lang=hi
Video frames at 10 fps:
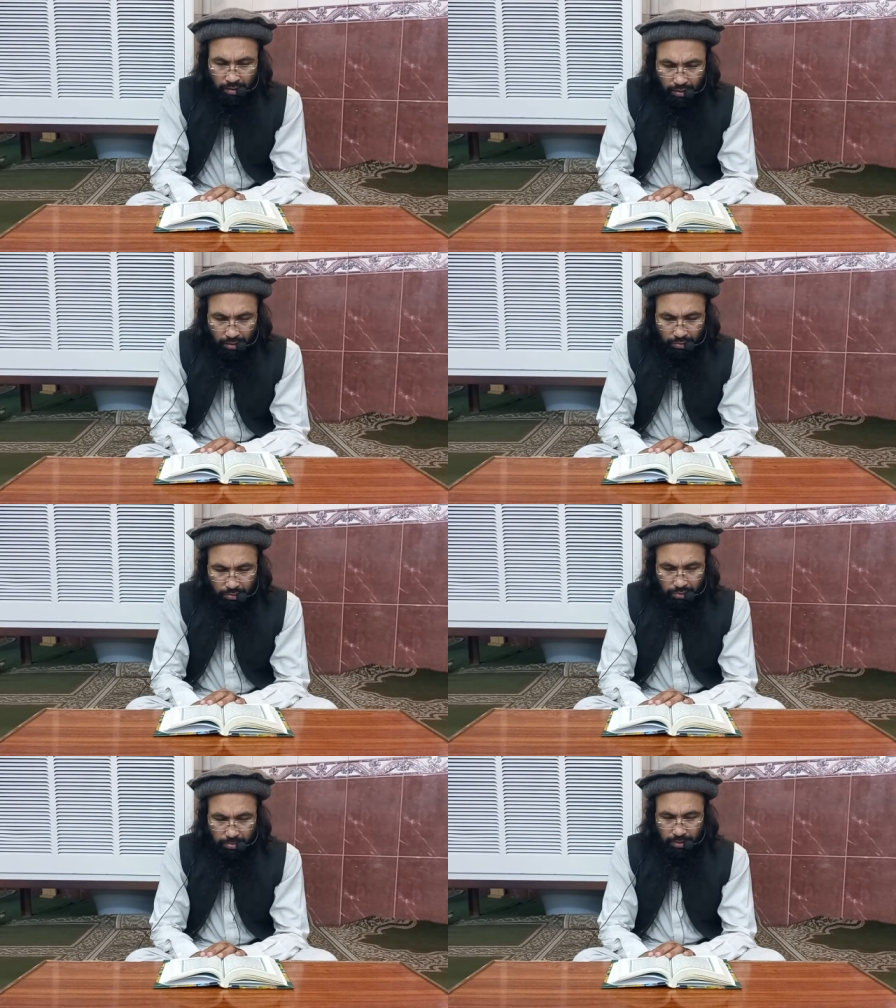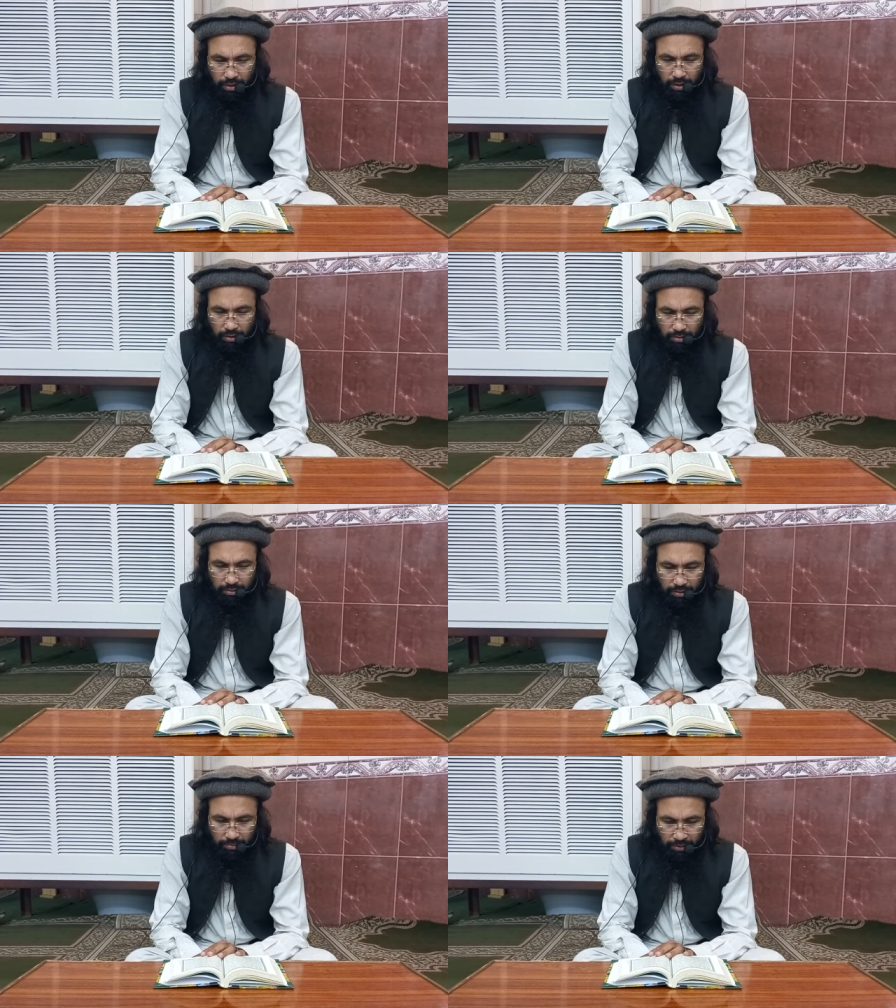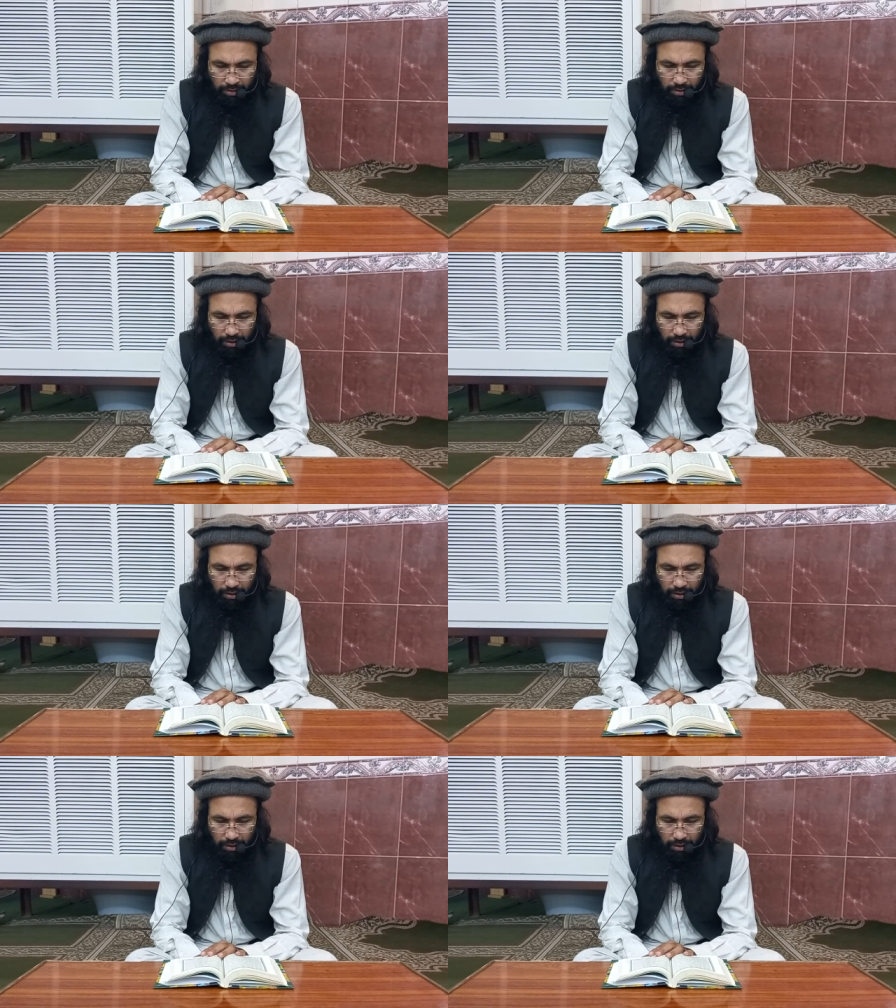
السميع